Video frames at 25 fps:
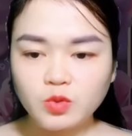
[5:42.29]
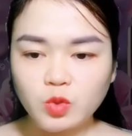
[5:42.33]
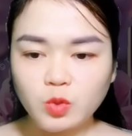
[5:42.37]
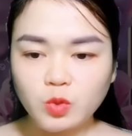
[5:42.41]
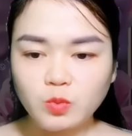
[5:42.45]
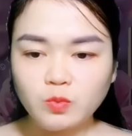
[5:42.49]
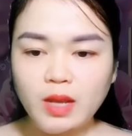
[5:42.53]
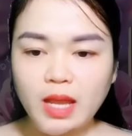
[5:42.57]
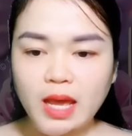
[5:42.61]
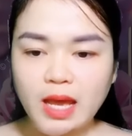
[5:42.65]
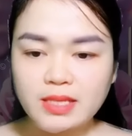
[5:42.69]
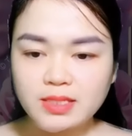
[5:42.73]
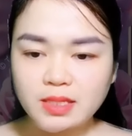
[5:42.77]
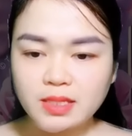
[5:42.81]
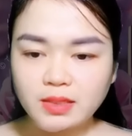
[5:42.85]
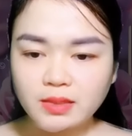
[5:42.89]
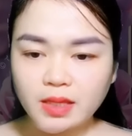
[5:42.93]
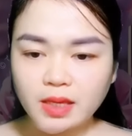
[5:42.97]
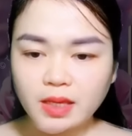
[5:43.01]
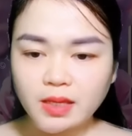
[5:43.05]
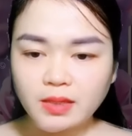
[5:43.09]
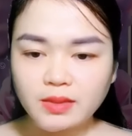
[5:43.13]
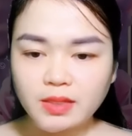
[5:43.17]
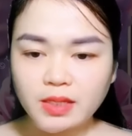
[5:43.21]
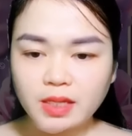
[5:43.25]
đúng là
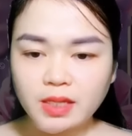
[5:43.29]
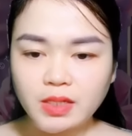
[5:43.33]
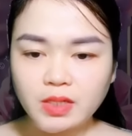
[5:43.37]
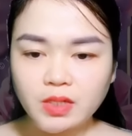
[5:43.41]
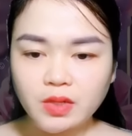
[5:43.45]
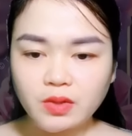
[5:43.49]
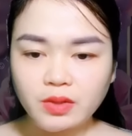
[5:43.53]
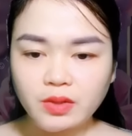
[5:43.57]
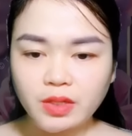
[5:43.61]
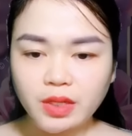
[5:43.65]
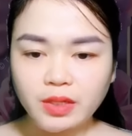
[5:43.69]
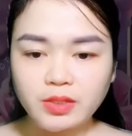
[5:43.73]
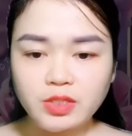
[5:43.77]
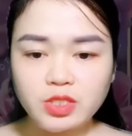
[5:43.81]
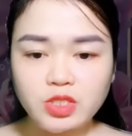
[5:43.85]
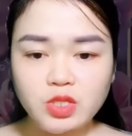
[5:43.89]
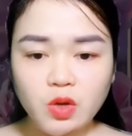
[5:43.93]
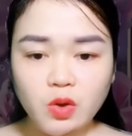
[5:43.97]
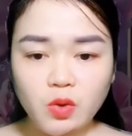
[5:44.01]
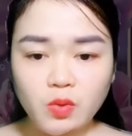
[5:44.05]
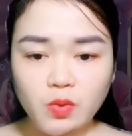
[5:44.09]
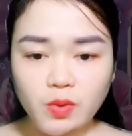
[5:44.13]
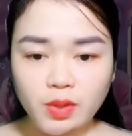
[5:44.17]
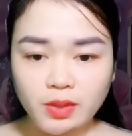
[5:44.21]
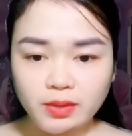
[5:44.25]
rất ít khi đưa đến
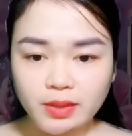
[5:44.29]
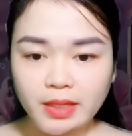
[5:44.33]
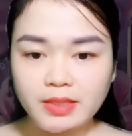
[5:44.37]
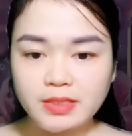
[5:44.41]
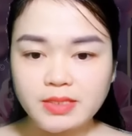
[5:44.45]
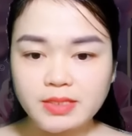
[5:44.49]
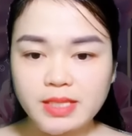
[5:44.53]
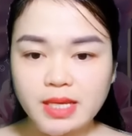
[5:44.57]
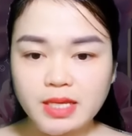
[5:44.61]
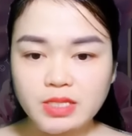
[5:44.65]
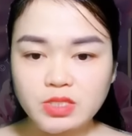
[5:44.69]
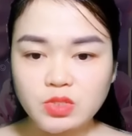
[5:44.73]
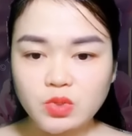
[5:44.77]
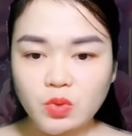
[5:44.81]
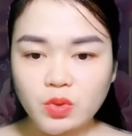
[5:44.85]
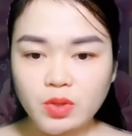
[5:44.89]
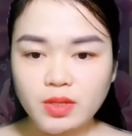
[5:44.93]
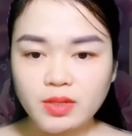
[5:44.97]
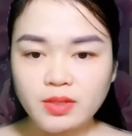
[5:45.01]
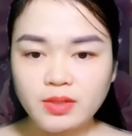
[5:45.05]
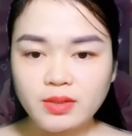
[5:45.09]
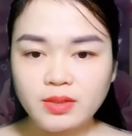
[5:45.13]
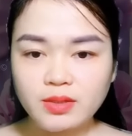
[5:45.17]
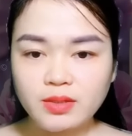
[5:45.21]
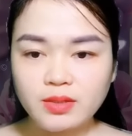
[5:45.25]
cho huyện thành xa
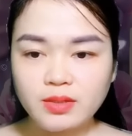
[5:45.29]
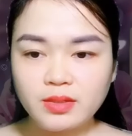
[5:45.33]
xôi.